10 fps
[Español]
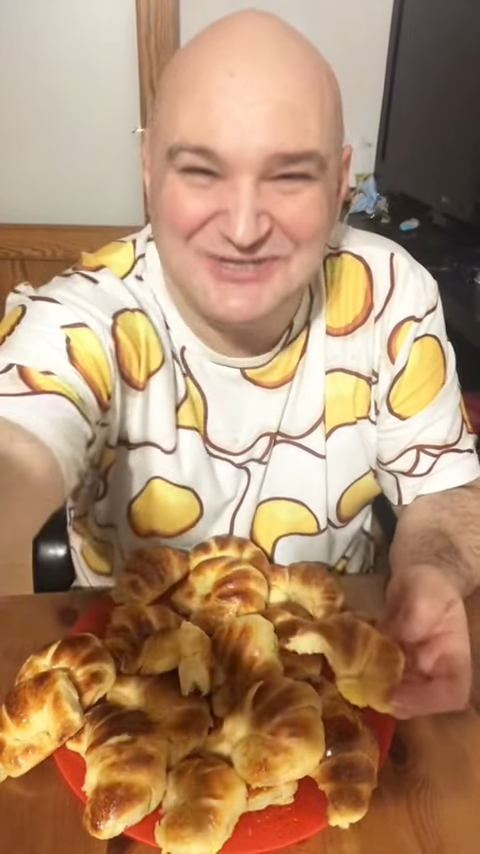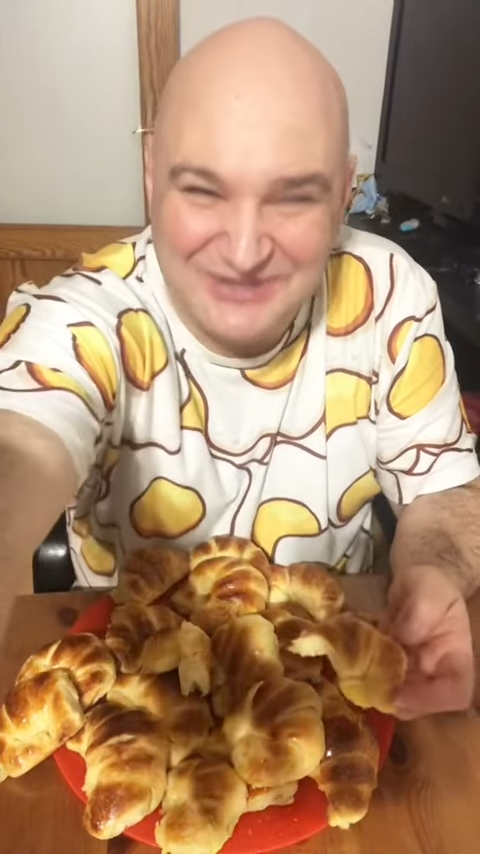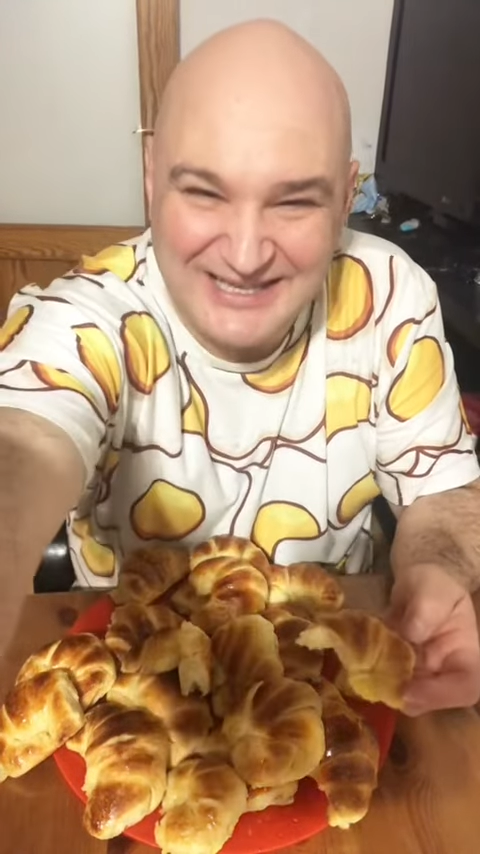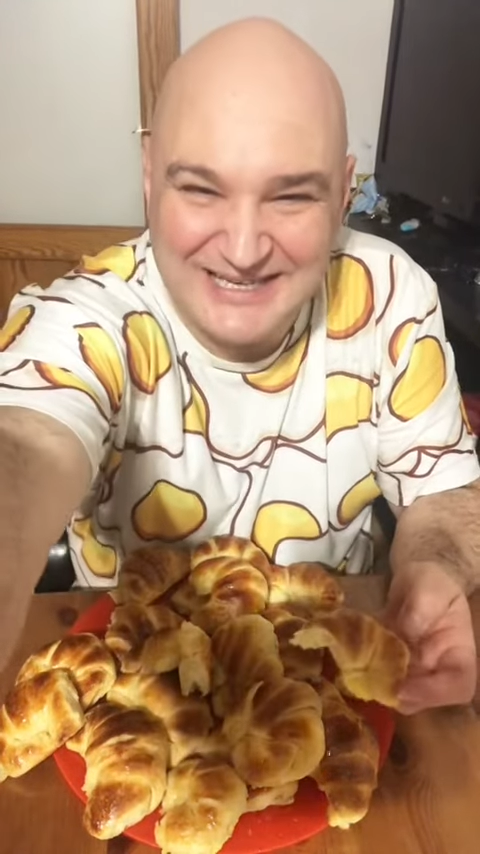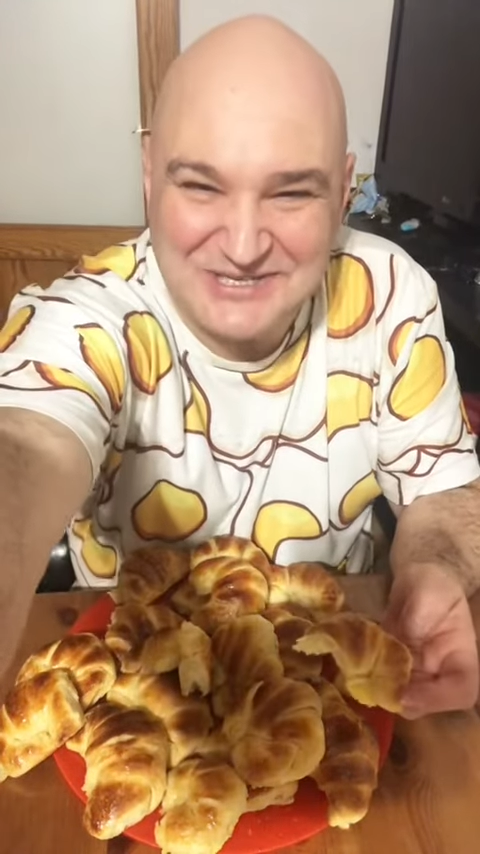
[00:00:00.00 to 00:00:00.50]
un
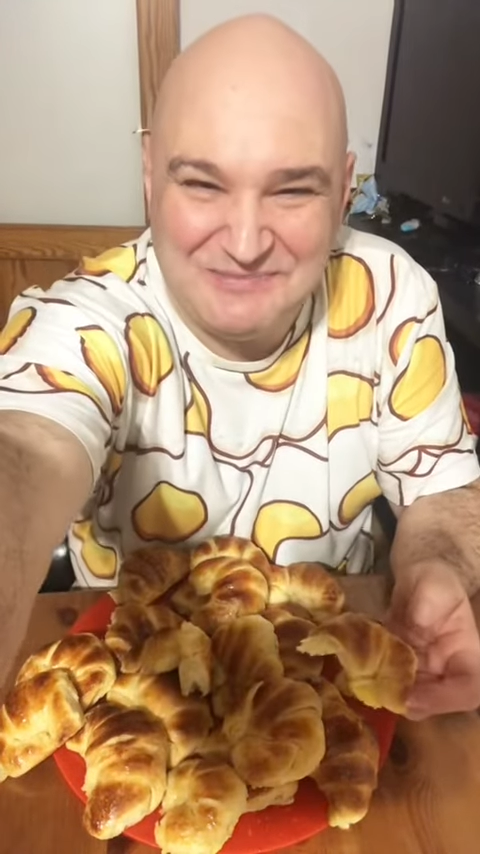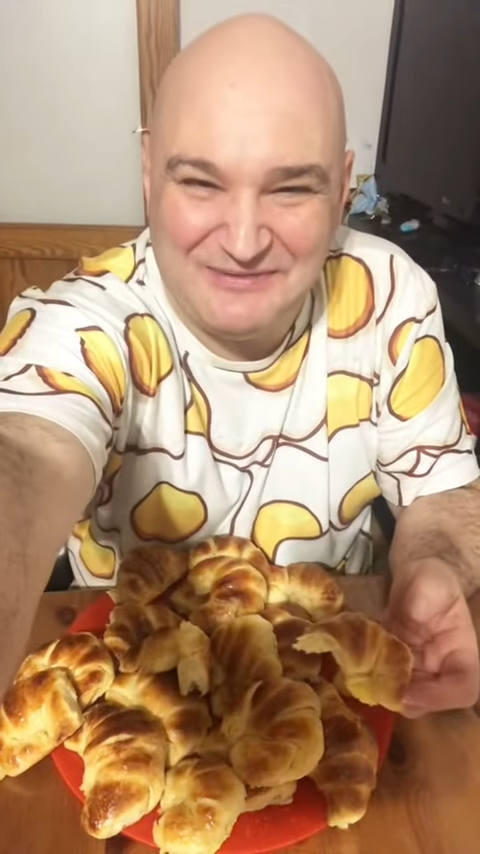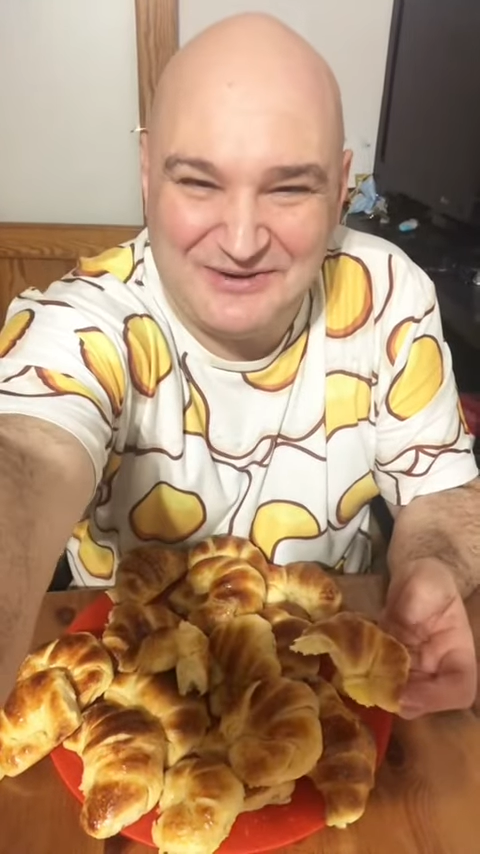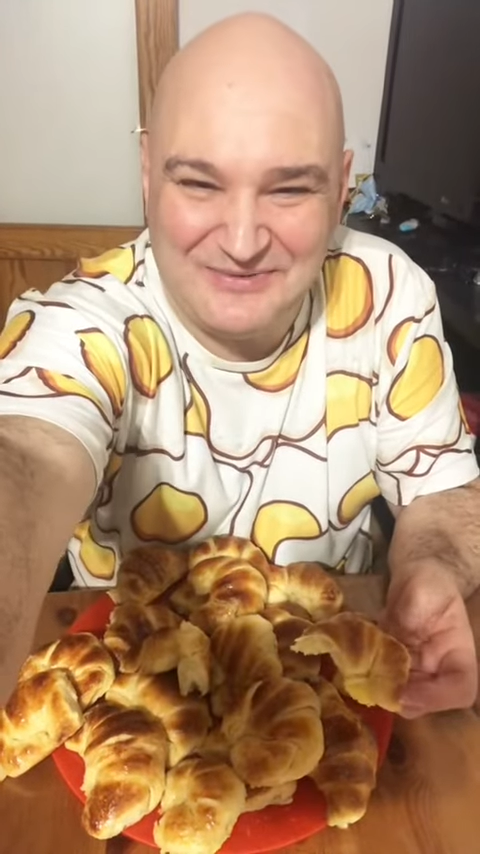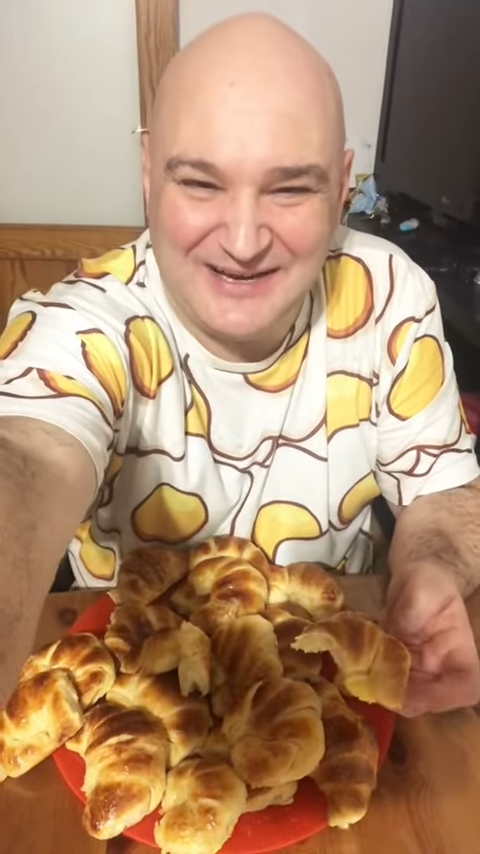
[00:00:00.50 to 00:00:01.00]
día súper
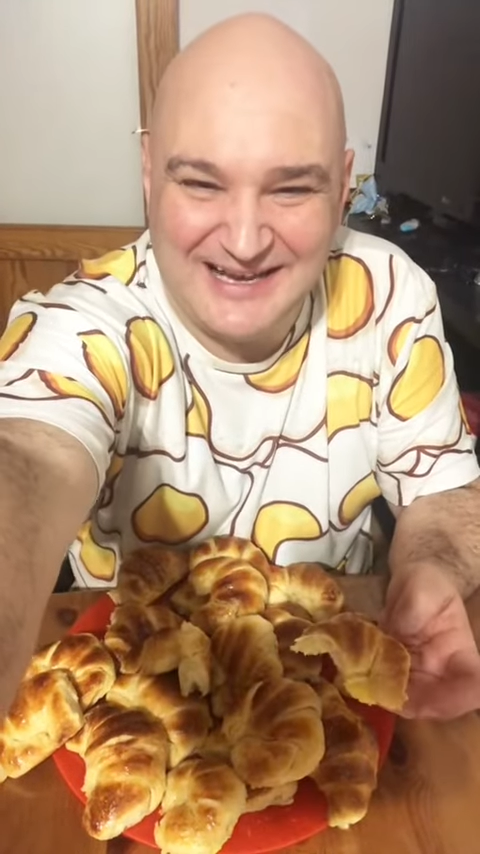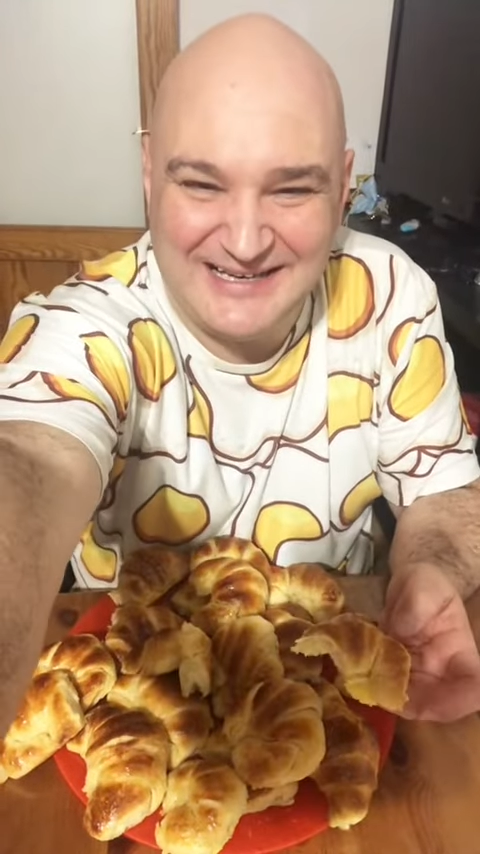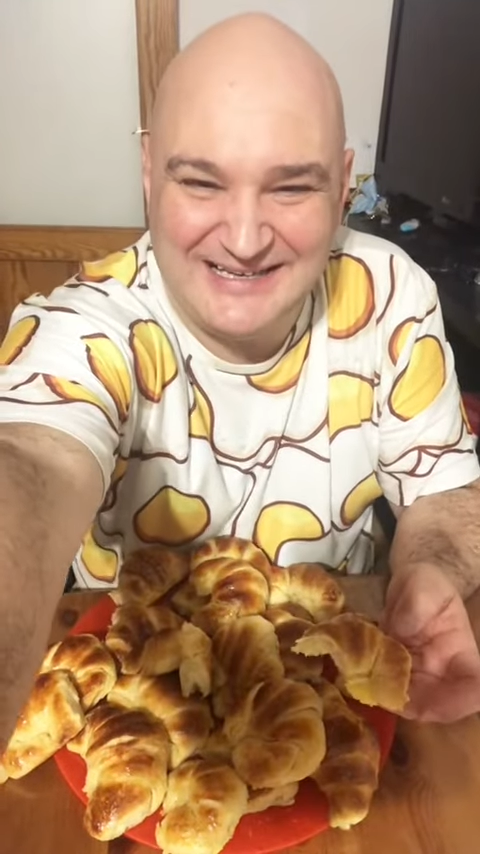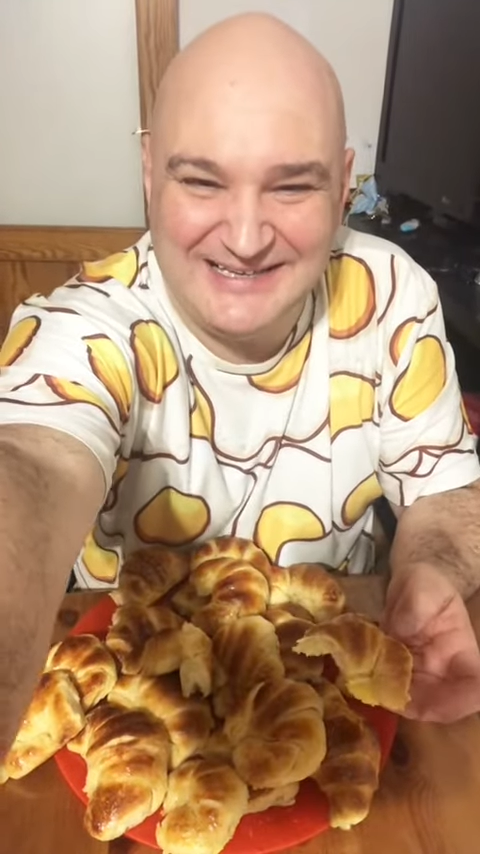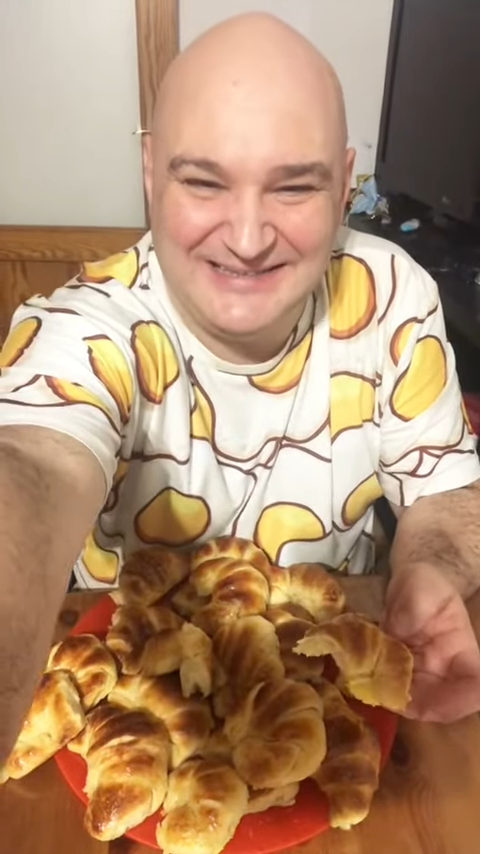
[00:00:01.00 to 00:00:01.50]

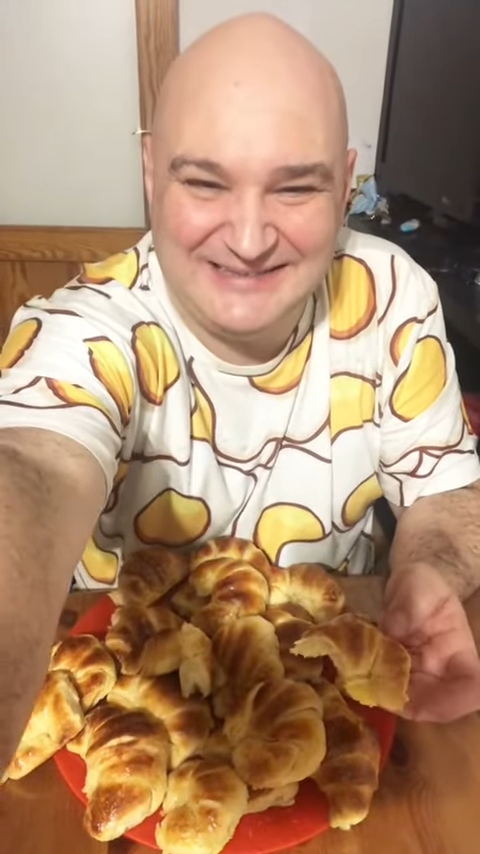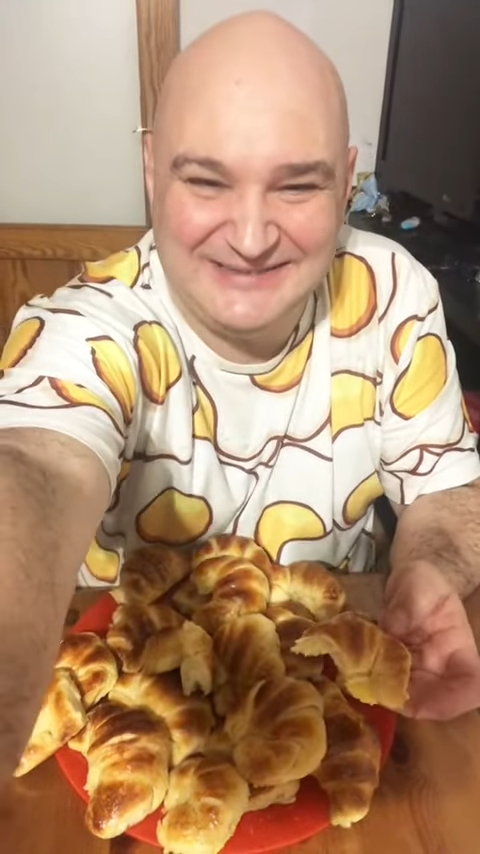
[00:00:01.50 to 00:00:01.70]
fenomenal.